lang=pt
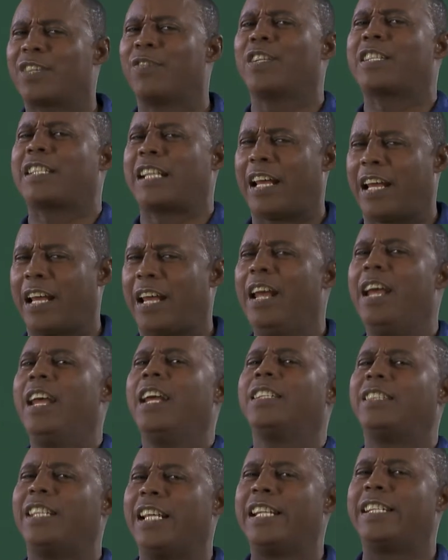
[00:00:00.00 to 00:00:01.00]
você
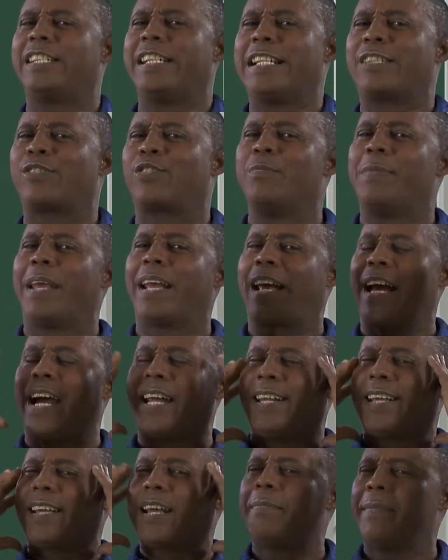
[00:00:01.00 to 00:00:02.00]
diz isso
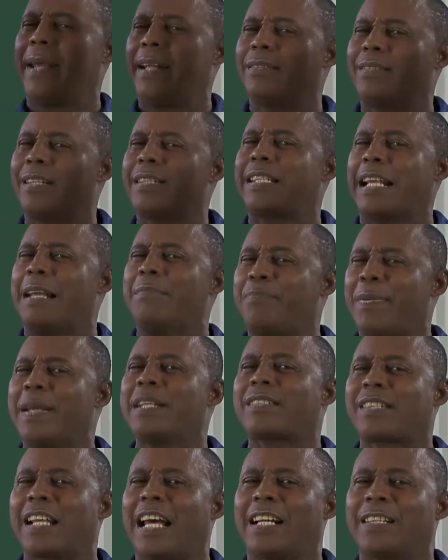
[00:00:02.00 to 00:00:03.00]
mecanicamente, sem
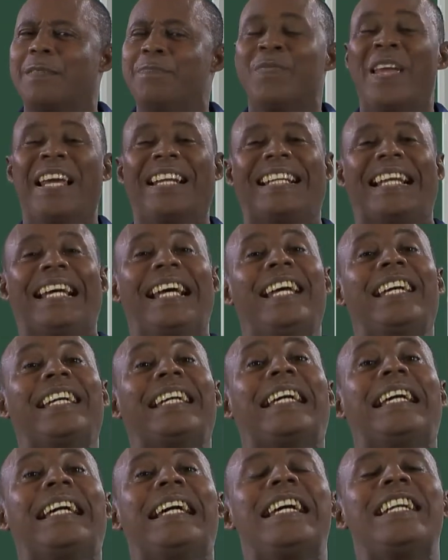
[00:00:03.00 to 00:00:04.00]
pensar na
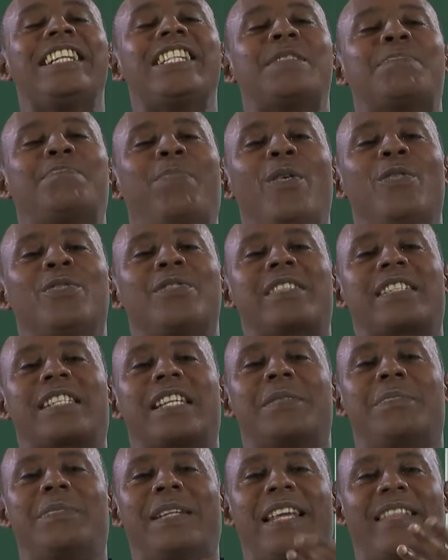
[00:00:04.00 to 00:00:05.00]

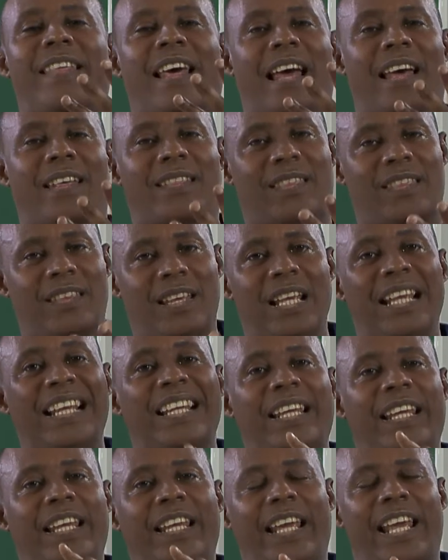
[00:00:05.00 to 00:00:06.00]
responsabilidade
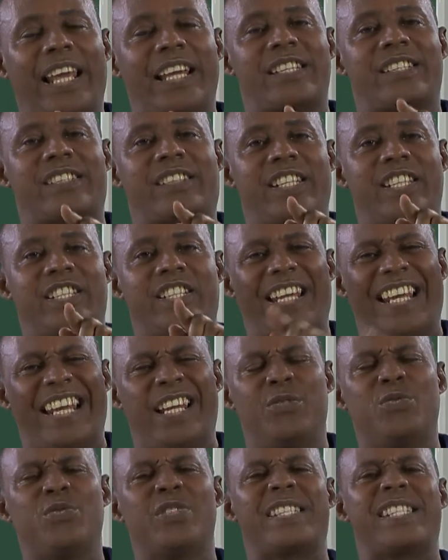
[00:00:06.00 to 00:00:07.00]
que estes
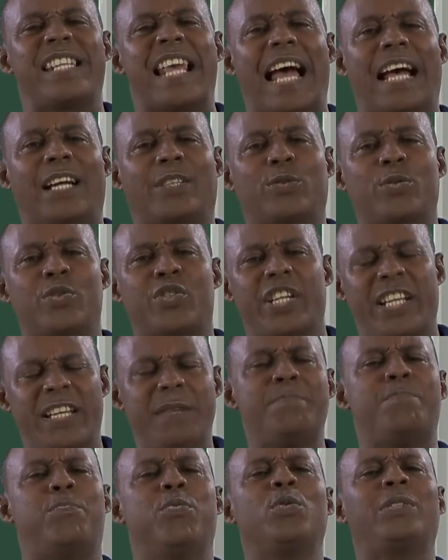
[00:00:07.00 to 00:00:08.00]
enunciados
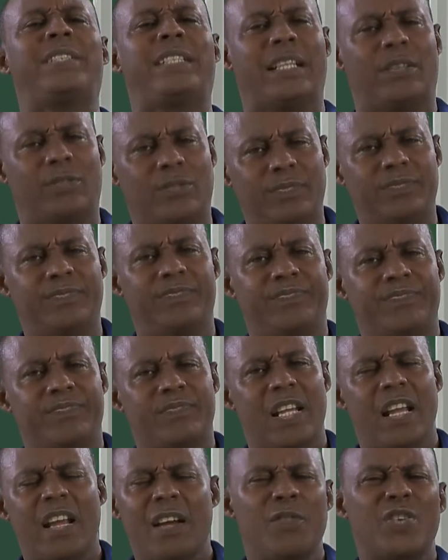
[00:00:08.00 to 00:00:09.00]
imputam.
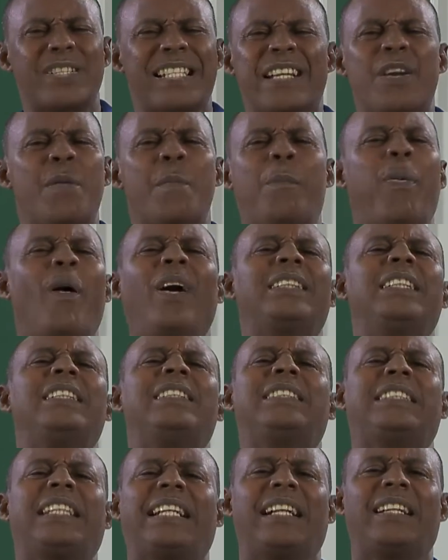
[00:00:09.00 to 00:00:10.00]
Você não pode
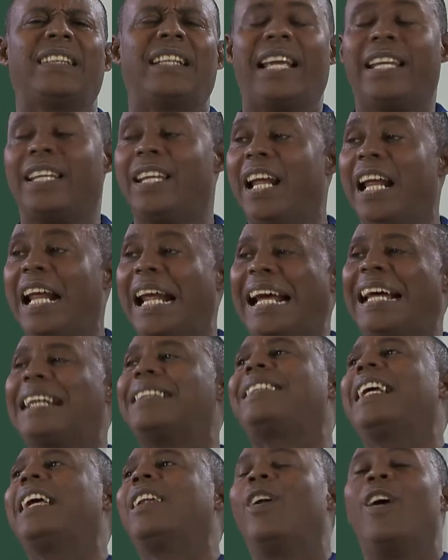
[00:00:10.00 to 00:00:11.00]
dizer a alguém
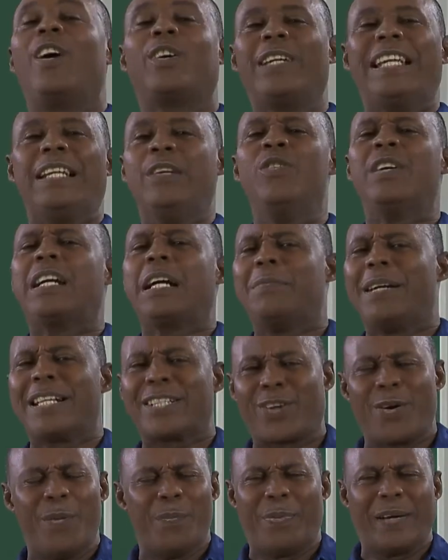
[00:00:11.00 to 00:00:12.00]
até logo e nunca mais
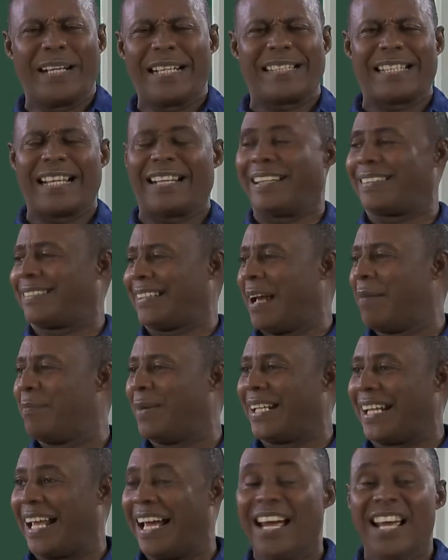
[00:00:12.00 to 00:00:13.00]
comparecer, até
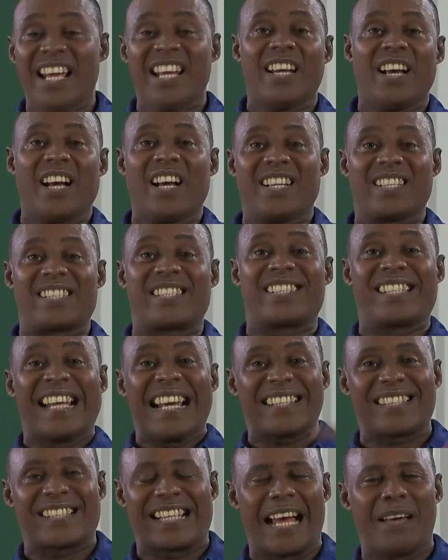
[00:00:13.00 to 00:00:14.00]
amanhã, já
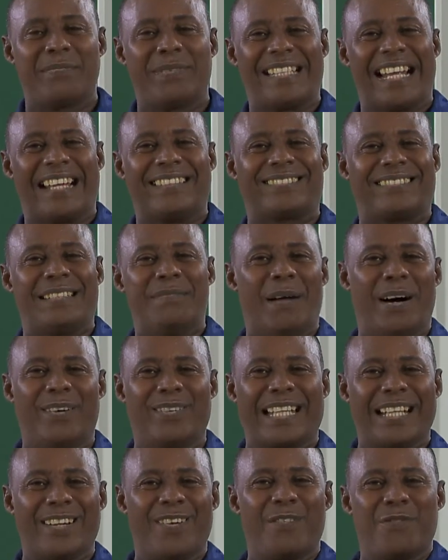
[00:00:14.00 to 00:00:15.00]
sabe de antemão
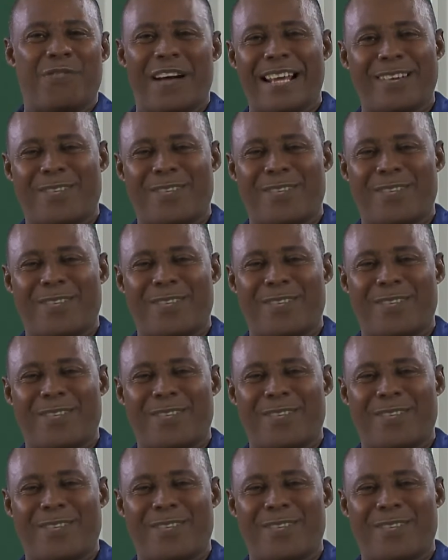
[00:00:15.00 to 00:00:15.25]
que não vai